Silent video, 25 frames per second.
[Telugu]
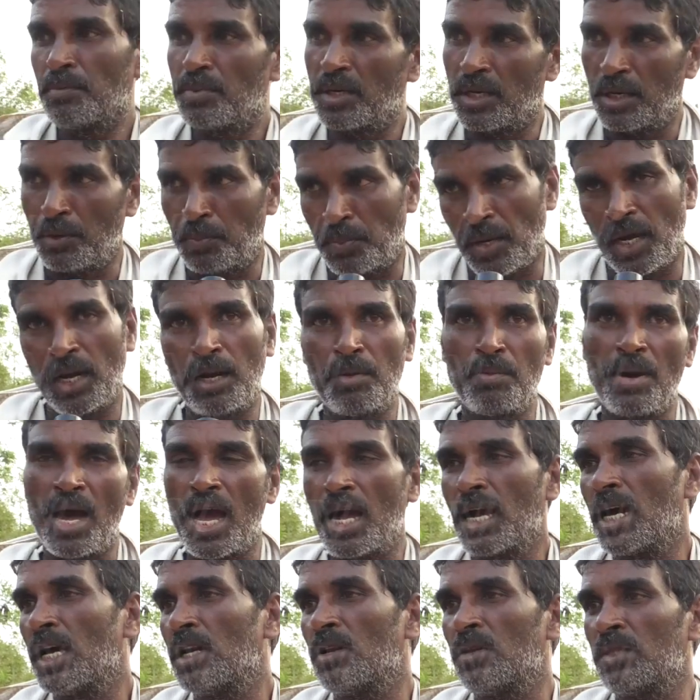పరిపాలన
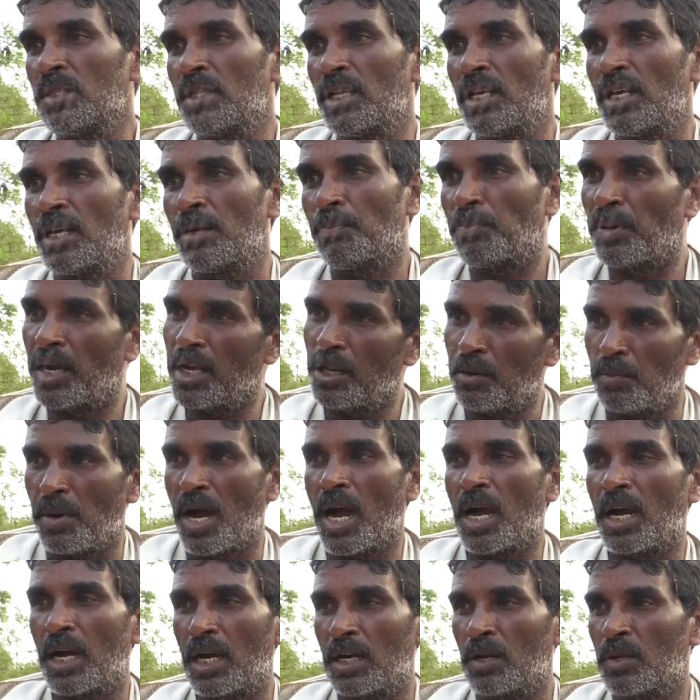బాగానే ఉంది పైన
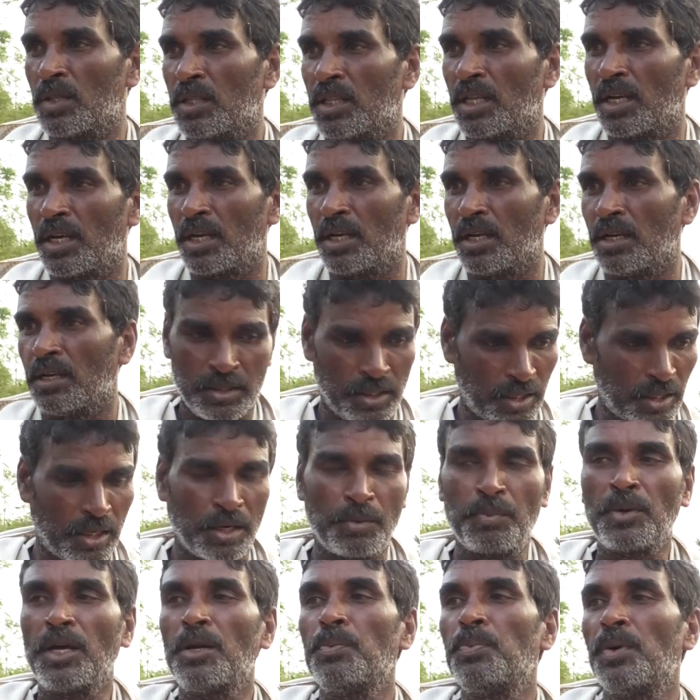బాగానే ఉంది
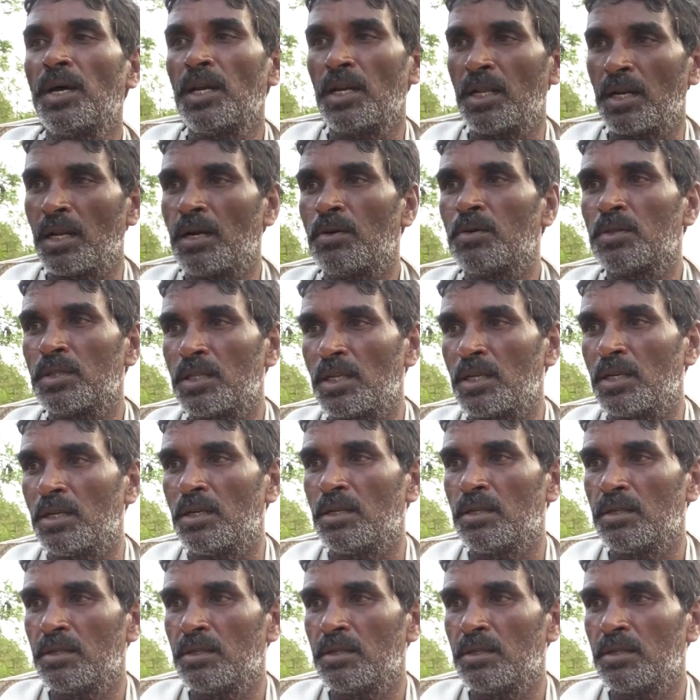ఇక్కడ పరిపాలన ఇలా ఉంది